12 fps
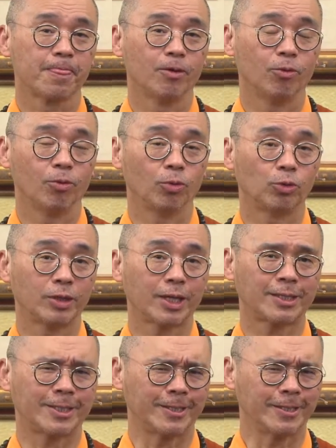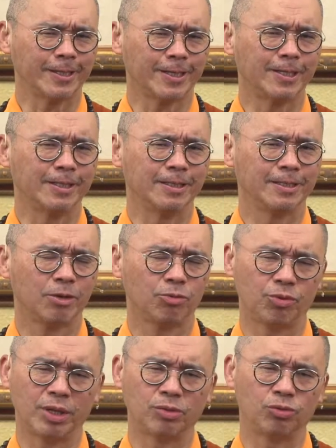我对他起恨，那
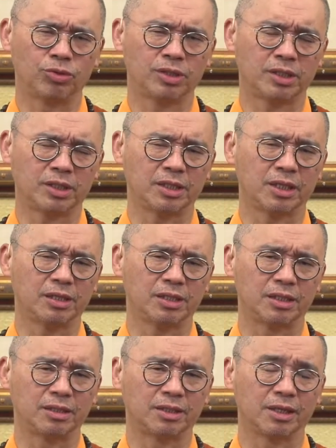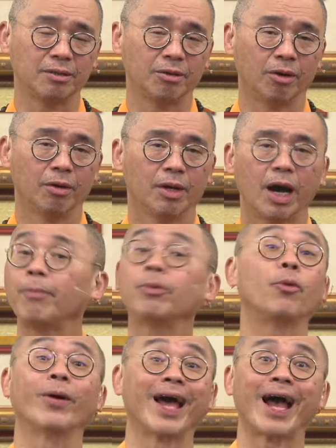与其起恨起嗔哦，不
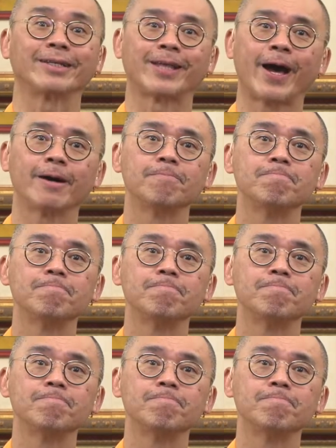如我来爱他，